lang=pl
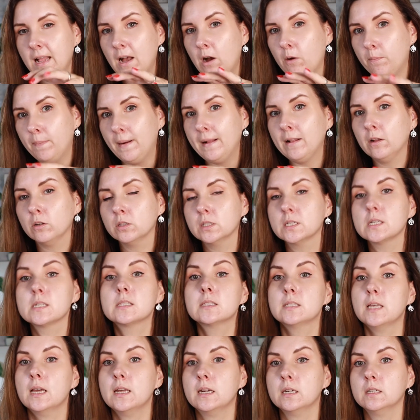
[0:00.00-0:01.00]
dla opalonych
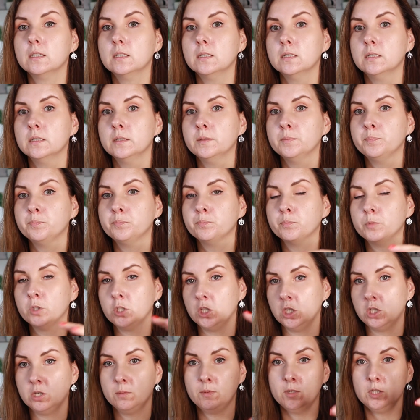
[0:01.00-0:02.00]
cer y,
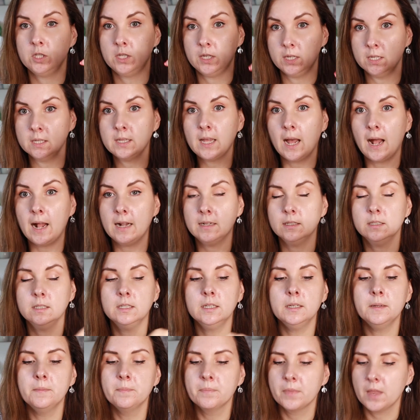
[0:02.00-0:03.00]
myślę, że będzie
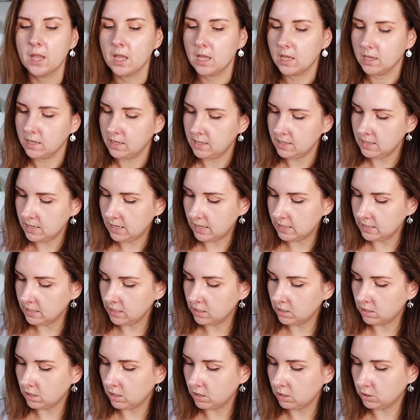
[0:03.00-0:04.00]
idealny.
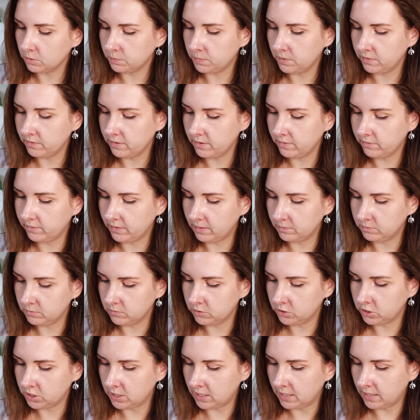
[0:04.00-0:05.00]
Generalnie kolor powiem
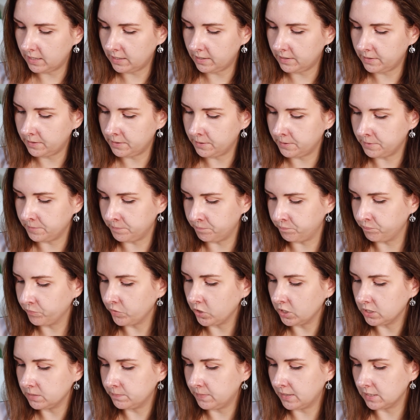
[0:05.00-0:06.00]
Wam, że
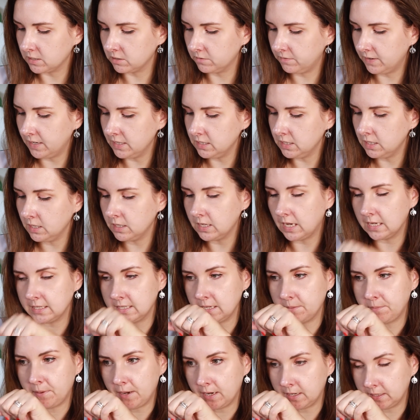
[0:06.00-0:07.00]
no jest bardzo fajny, a
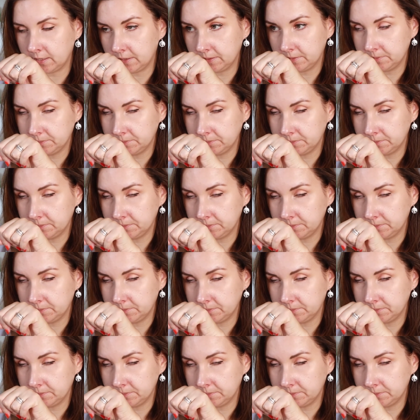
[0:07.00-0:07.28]
zapach